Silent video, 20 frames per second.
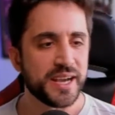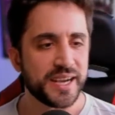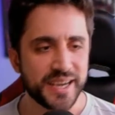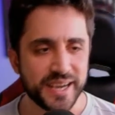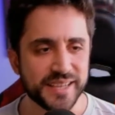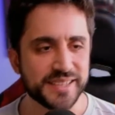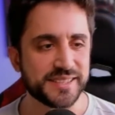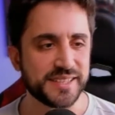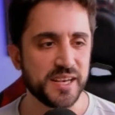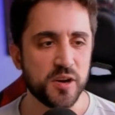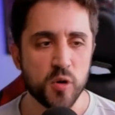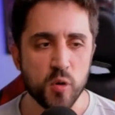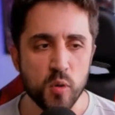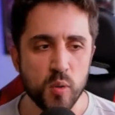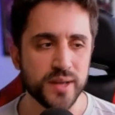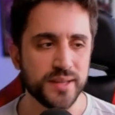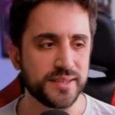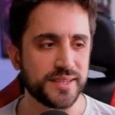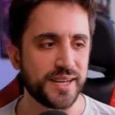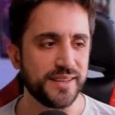que se
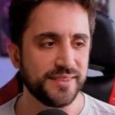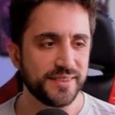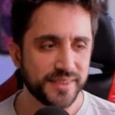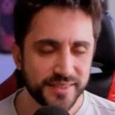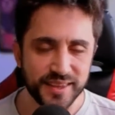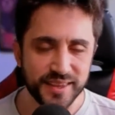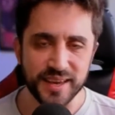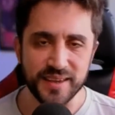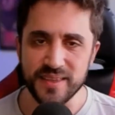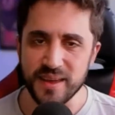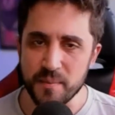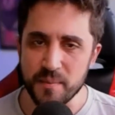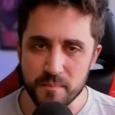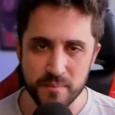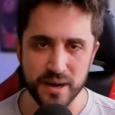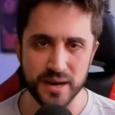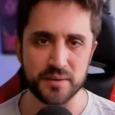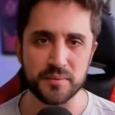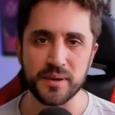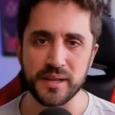encuentran desde
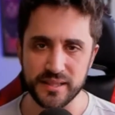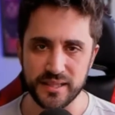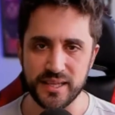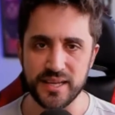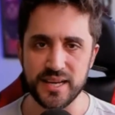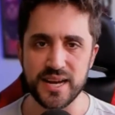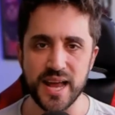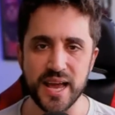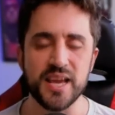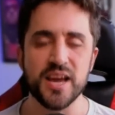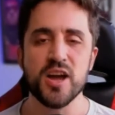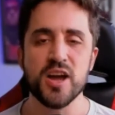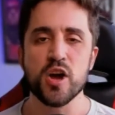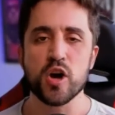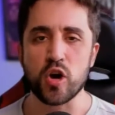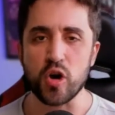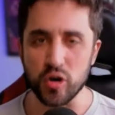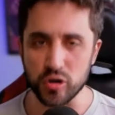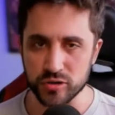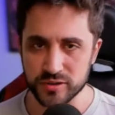Marvel Disney
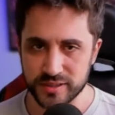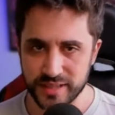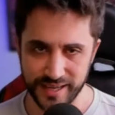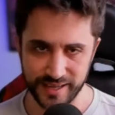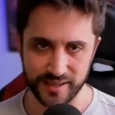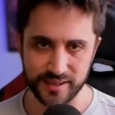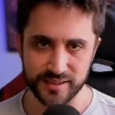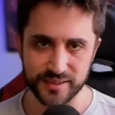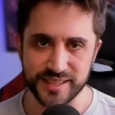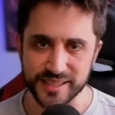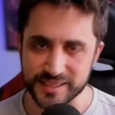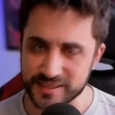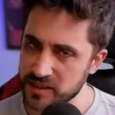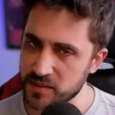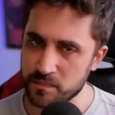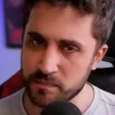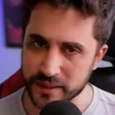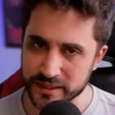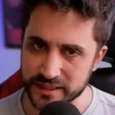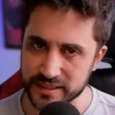con tal de
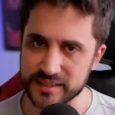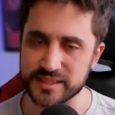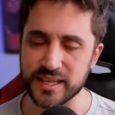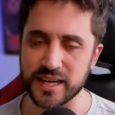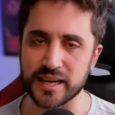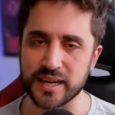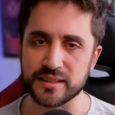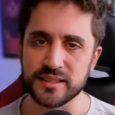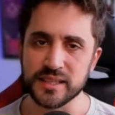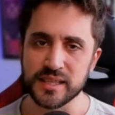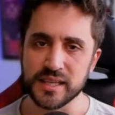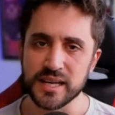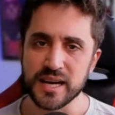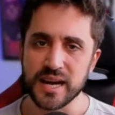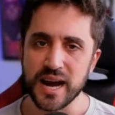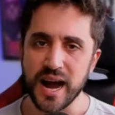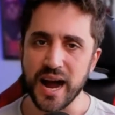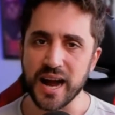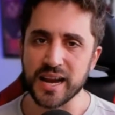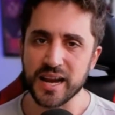simpatizar
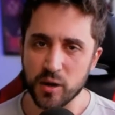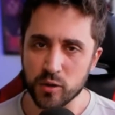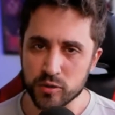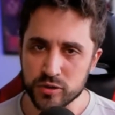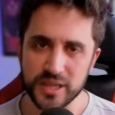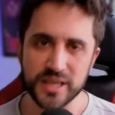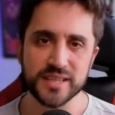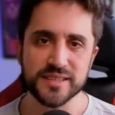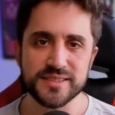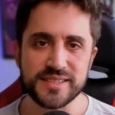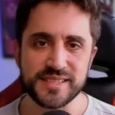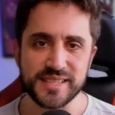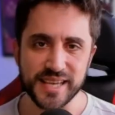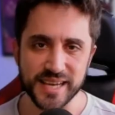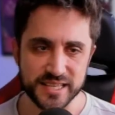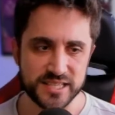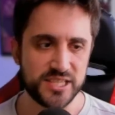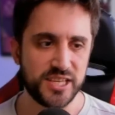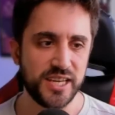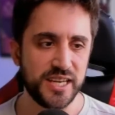a la
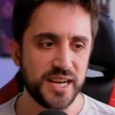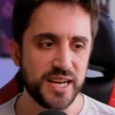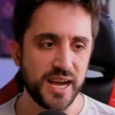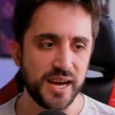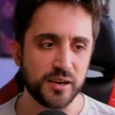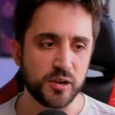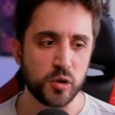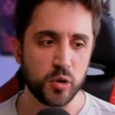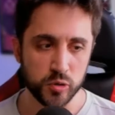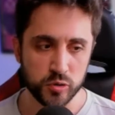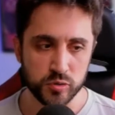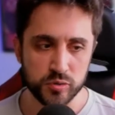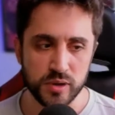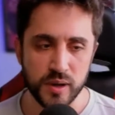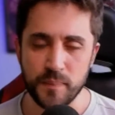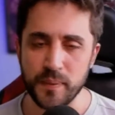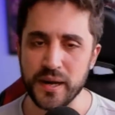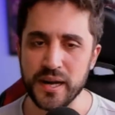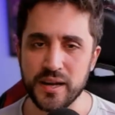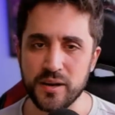audiencia china con
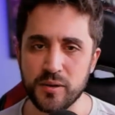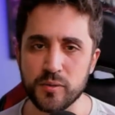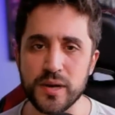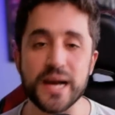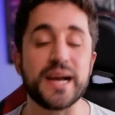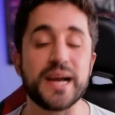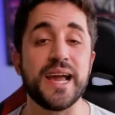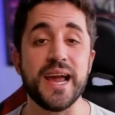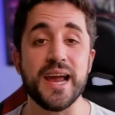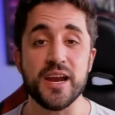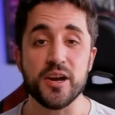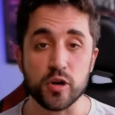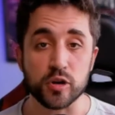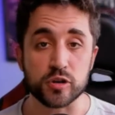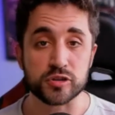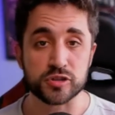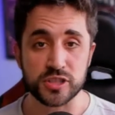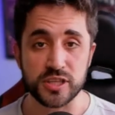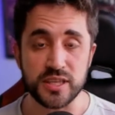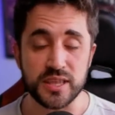una película que en
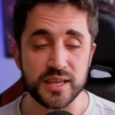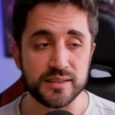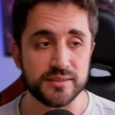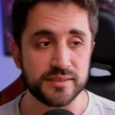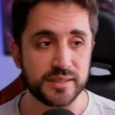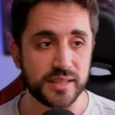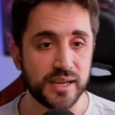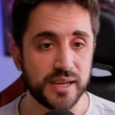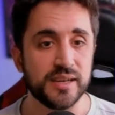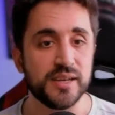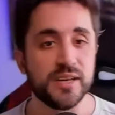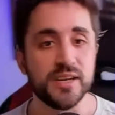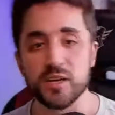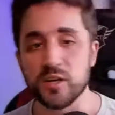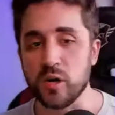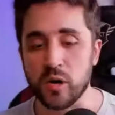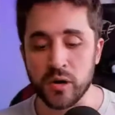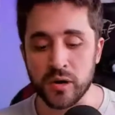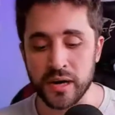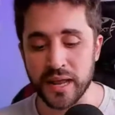Occidente
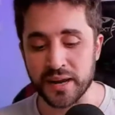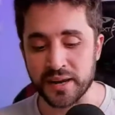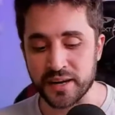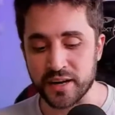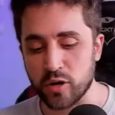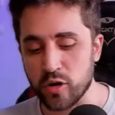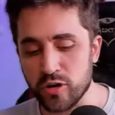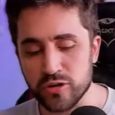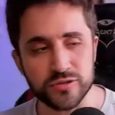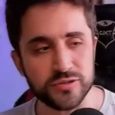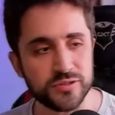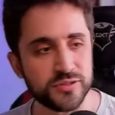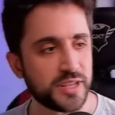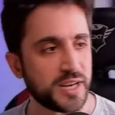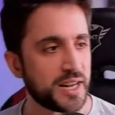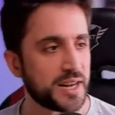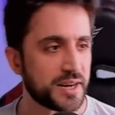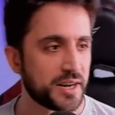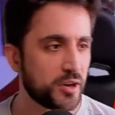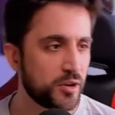nos la
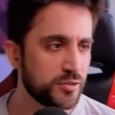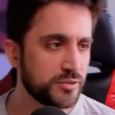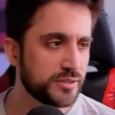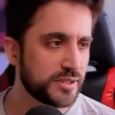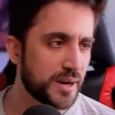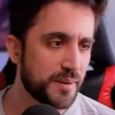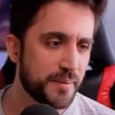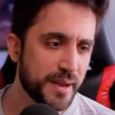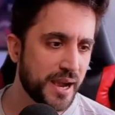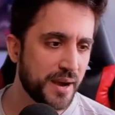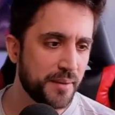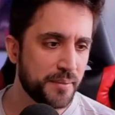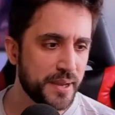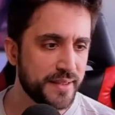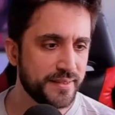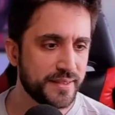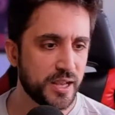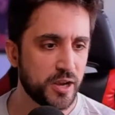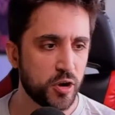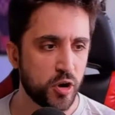recontra, recontra mega
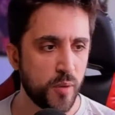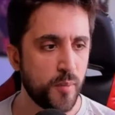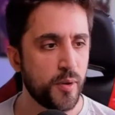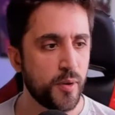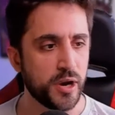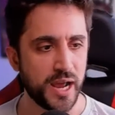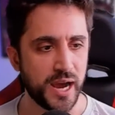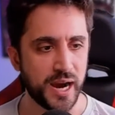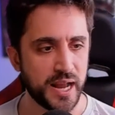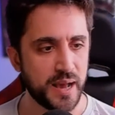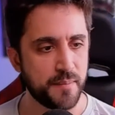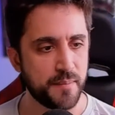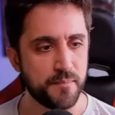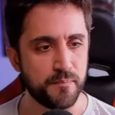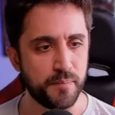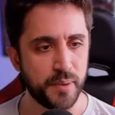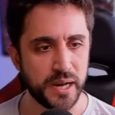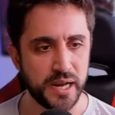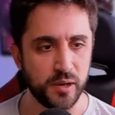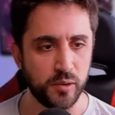venden como la
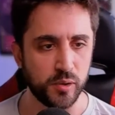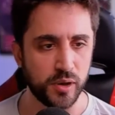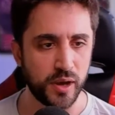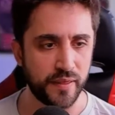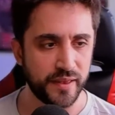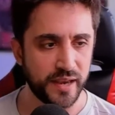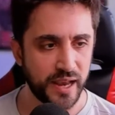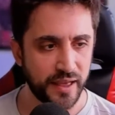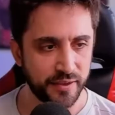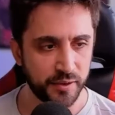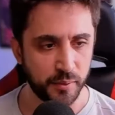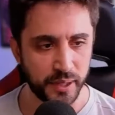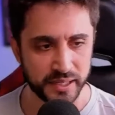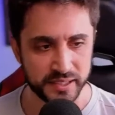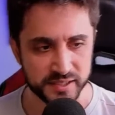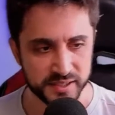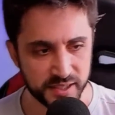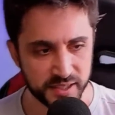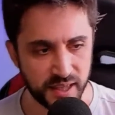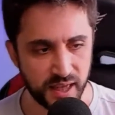gran película de la
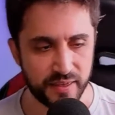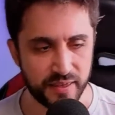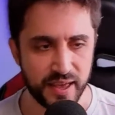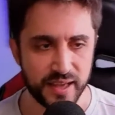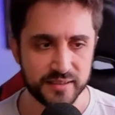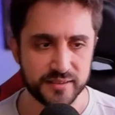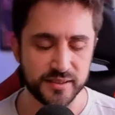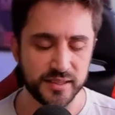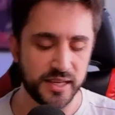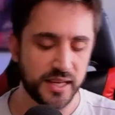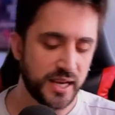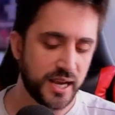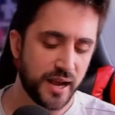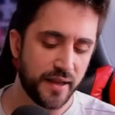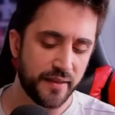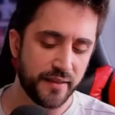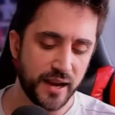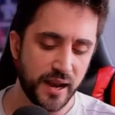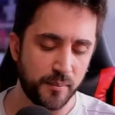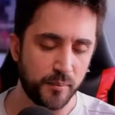diversidad
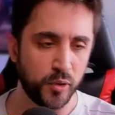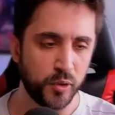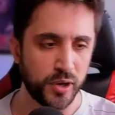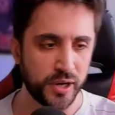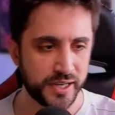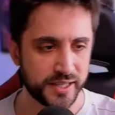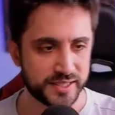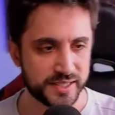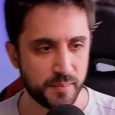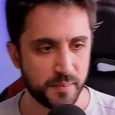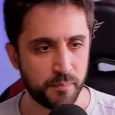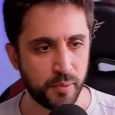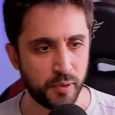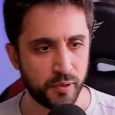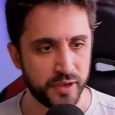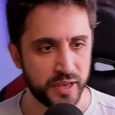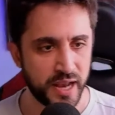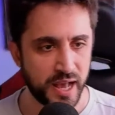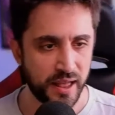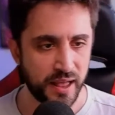étnica, de las mujeres
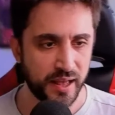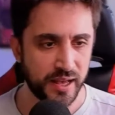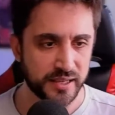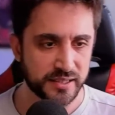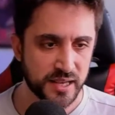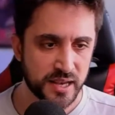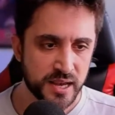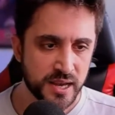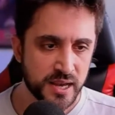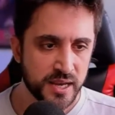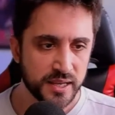empoderadas,